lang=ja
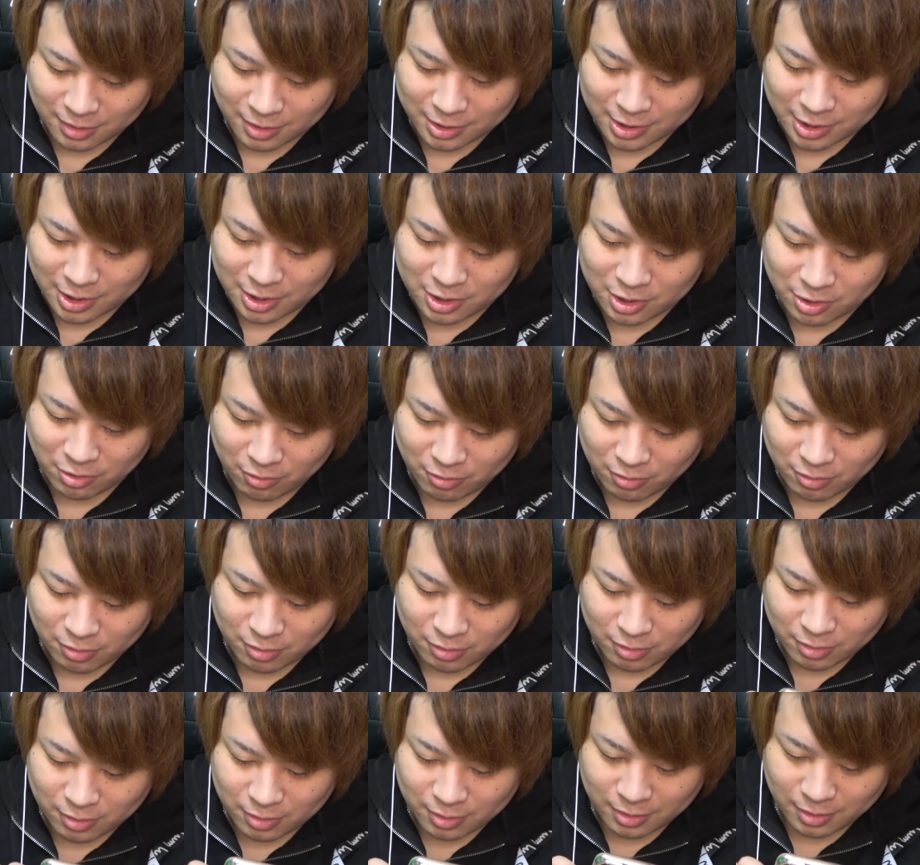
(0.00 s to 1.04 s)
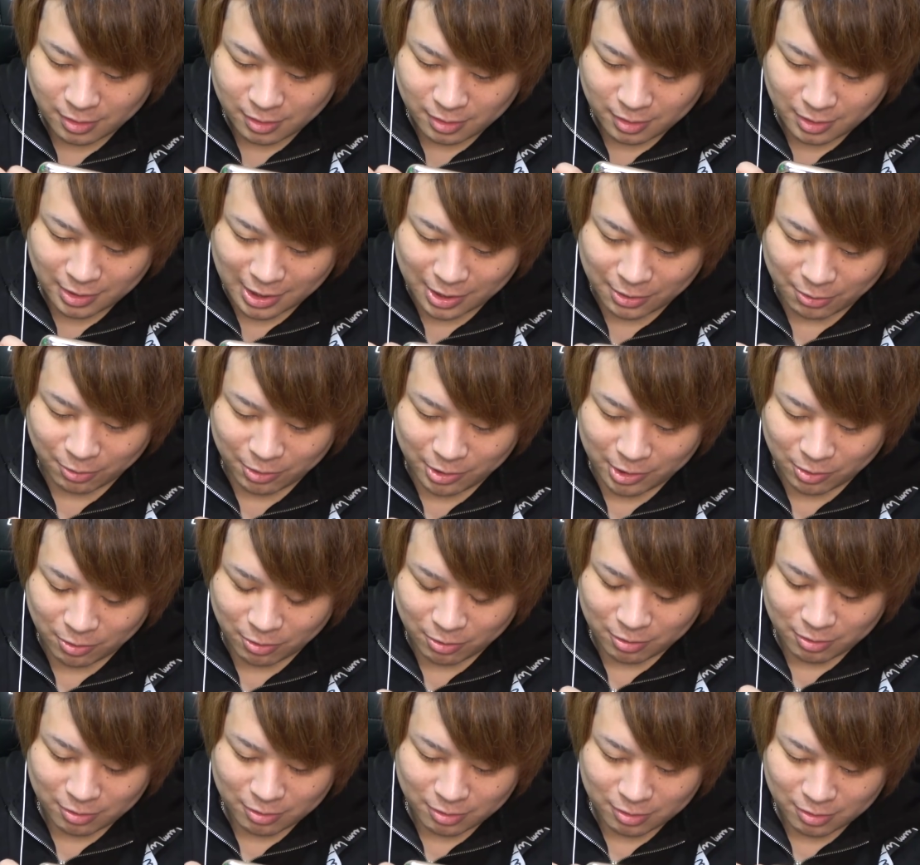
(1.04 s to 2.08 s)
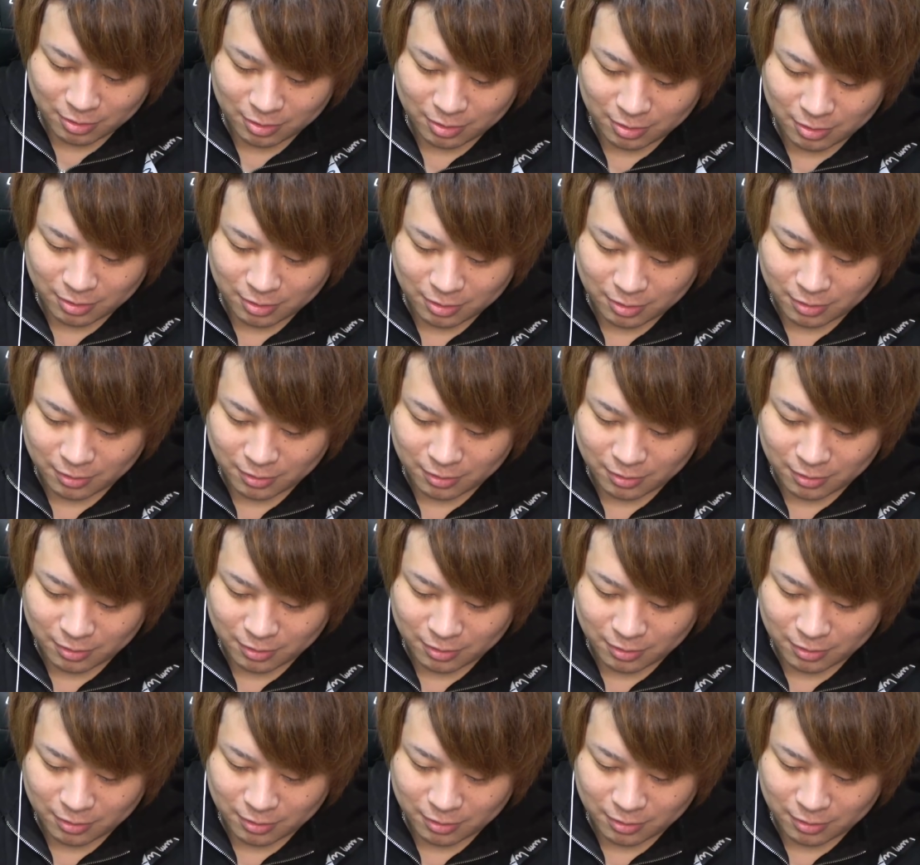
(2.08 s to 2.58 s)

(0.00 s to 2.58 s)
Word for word: 信じようランドリー